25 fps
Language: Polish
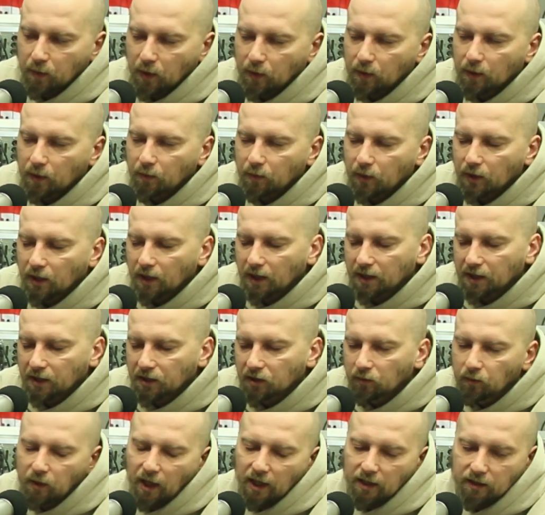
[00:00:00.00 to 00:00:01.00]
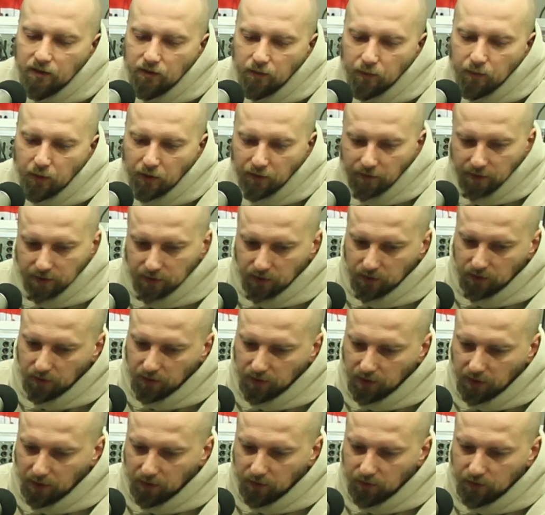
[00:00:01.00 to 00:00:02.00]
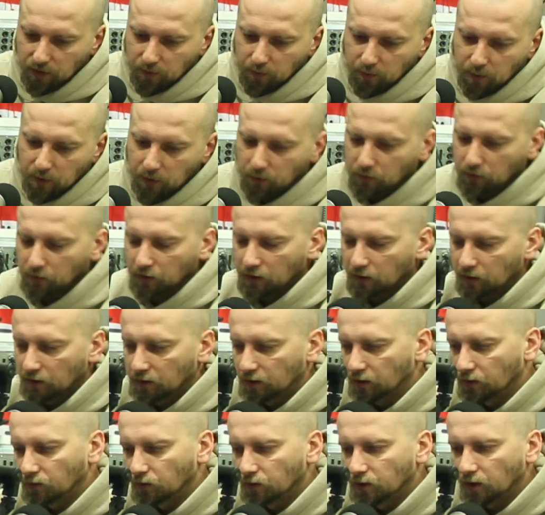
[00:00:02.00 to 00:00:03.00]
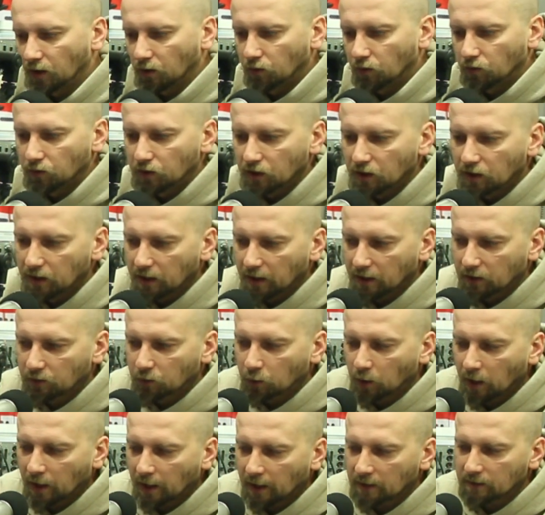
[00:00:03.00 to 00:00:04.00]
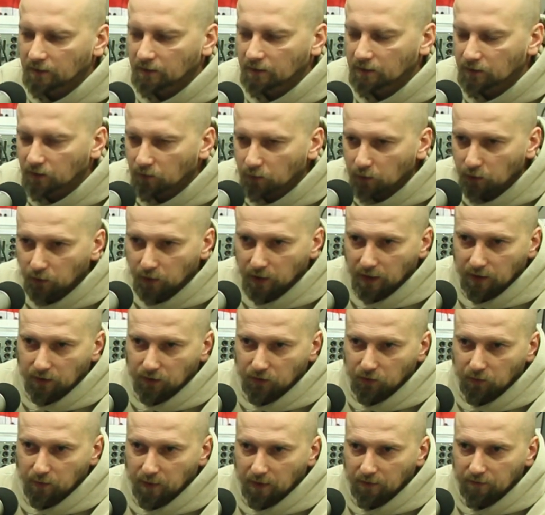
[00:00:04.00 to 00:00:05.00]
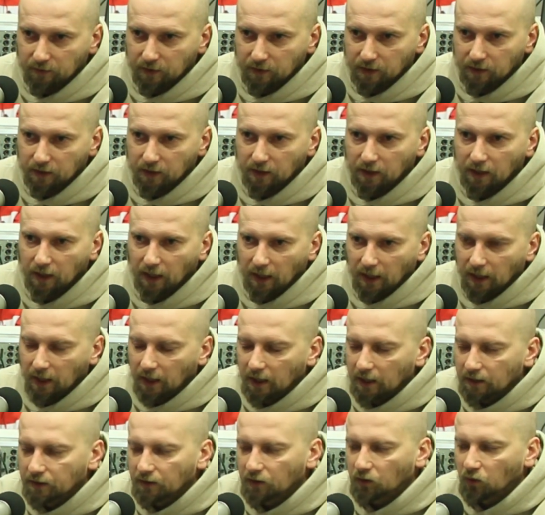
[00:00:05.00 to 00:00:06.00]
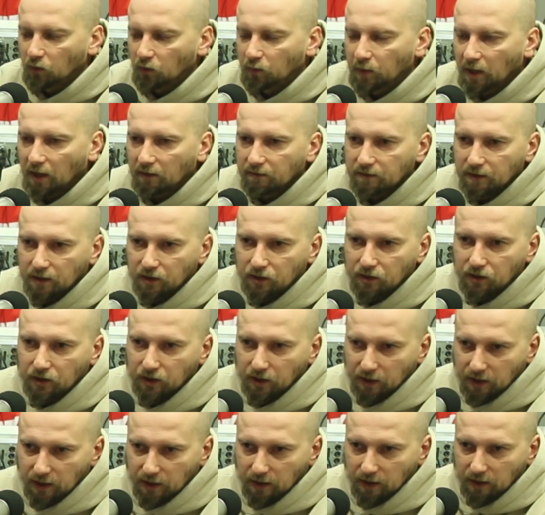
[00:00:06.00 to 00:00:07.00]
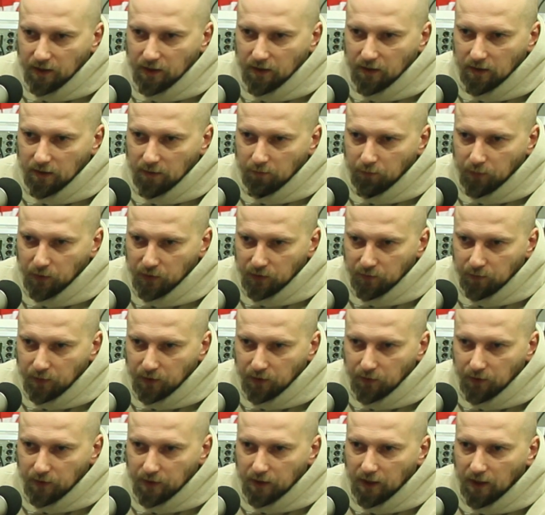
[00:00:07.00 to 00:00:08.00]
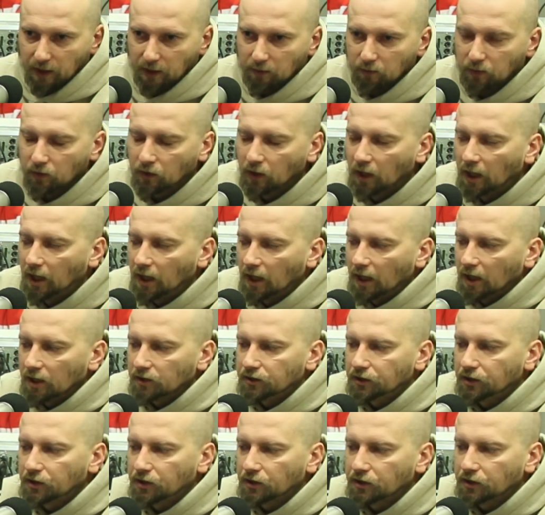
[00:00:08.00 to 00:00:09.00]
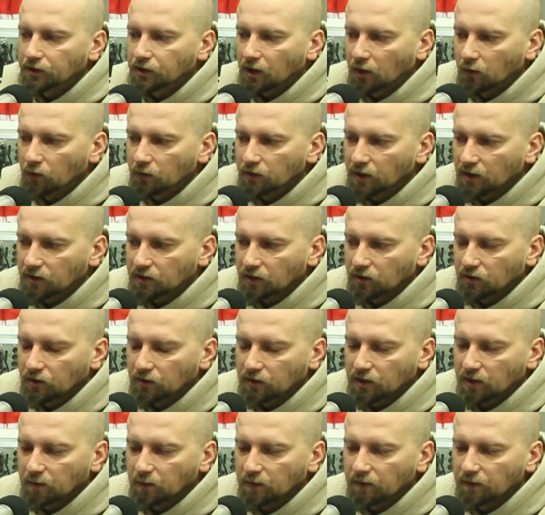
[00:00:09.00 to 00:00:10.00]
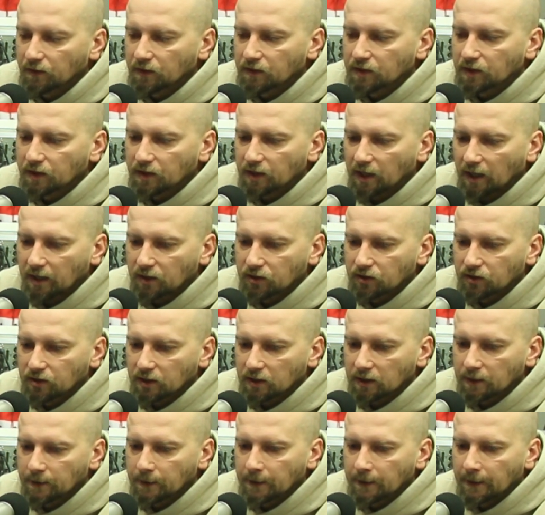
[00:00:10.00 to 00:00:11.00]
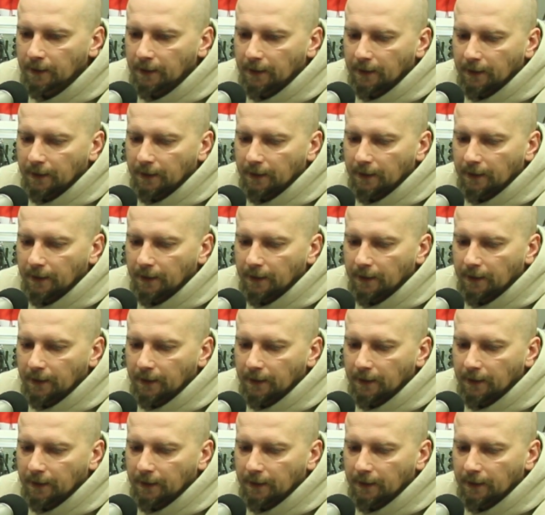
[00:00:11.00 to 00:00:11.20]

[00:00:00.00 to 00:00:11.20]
Problem polega na tym, jak doprowadzić do tego, żeby instytucje unijne, które raz zdobyły jakieś uprawnienia, tych uprawnień się pozbyły. Tak? Bo dzisiejsza Unia zarządza mniej więcej tak, że.